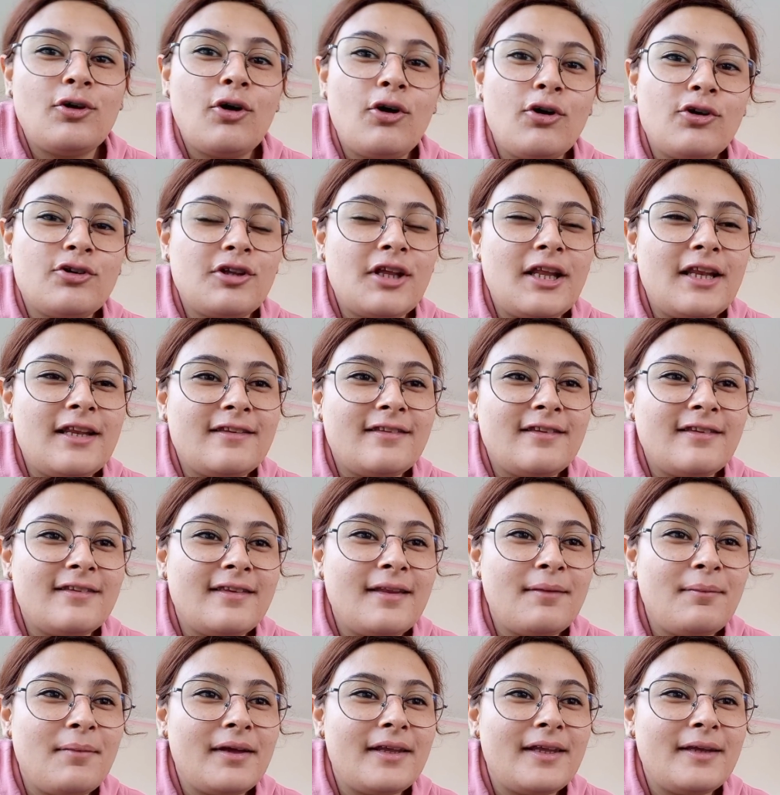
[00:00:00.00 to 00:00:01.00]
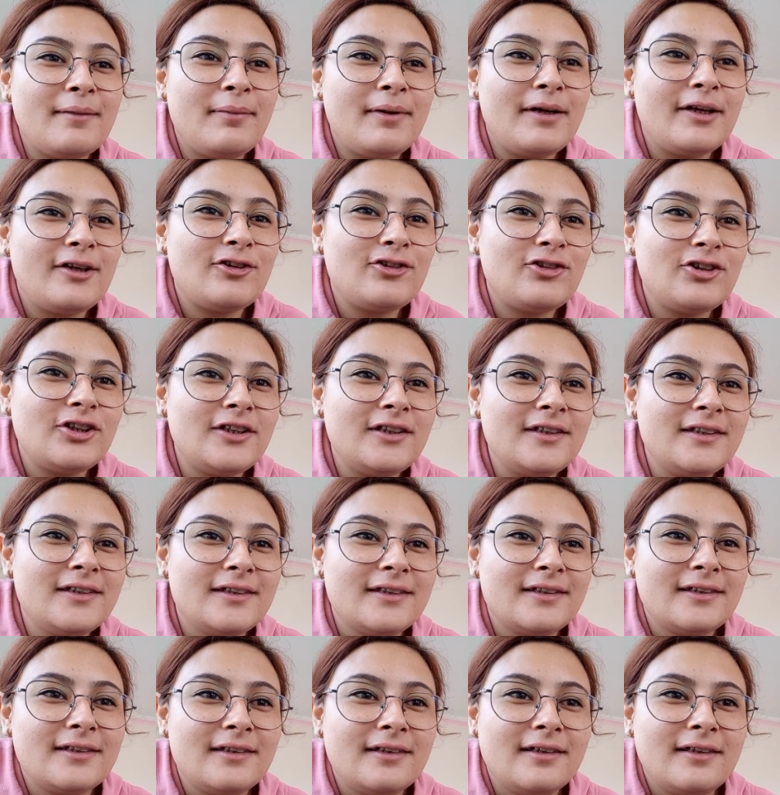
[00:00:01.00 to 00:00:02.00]
görseniz siz demek ki Barış'ın.
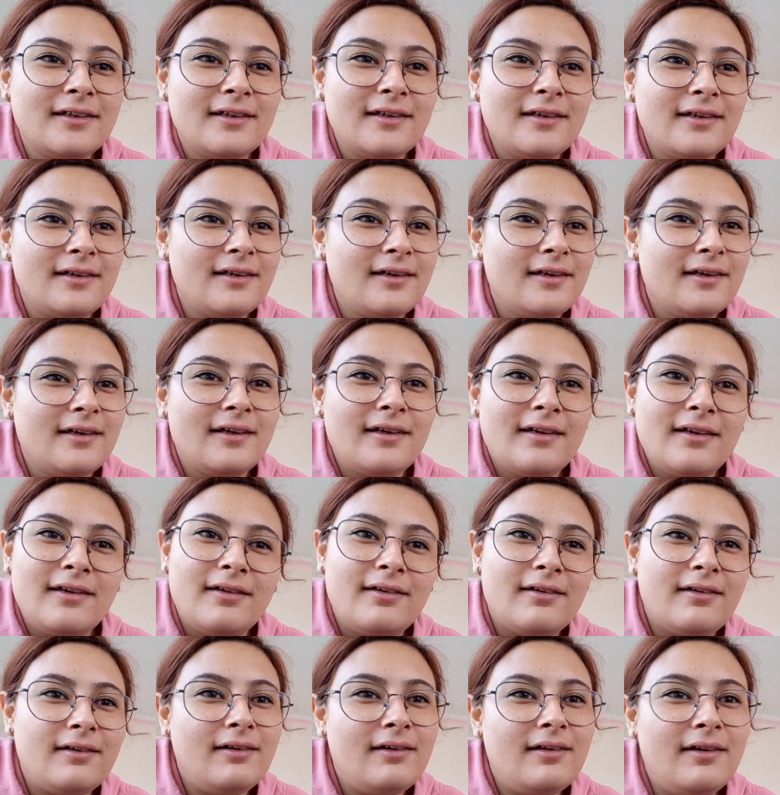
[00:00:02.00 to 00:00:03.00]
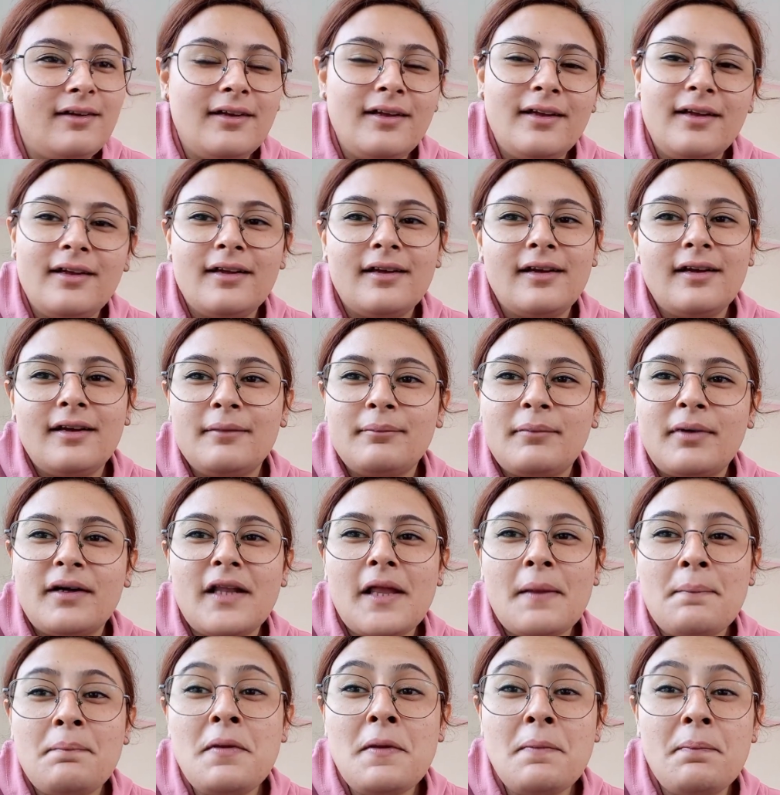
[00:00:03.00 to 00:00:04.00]
Ne var gerçek yüzünde?
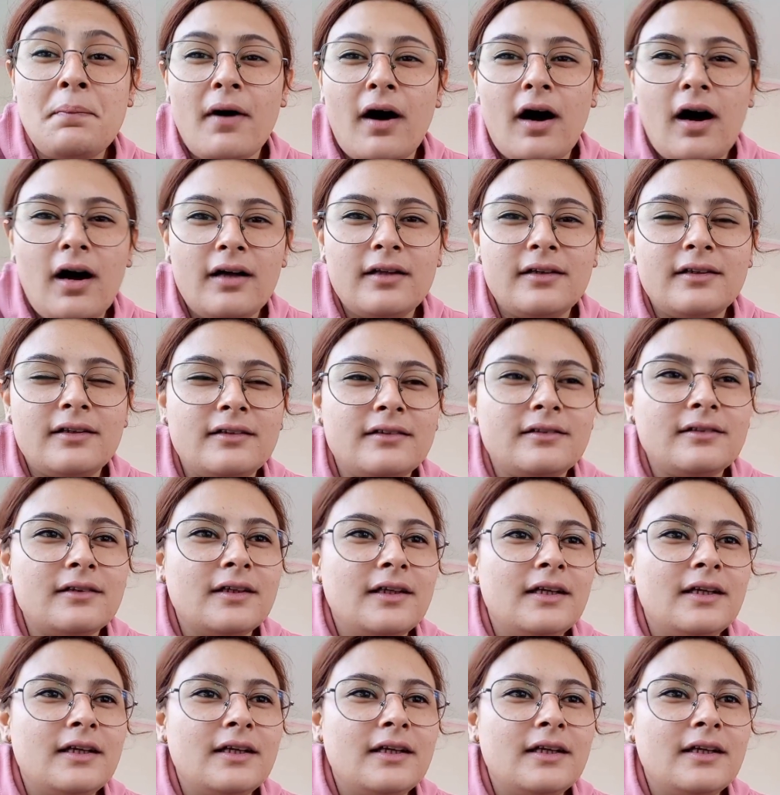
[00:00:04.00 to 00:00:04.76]
bana bir bağırır.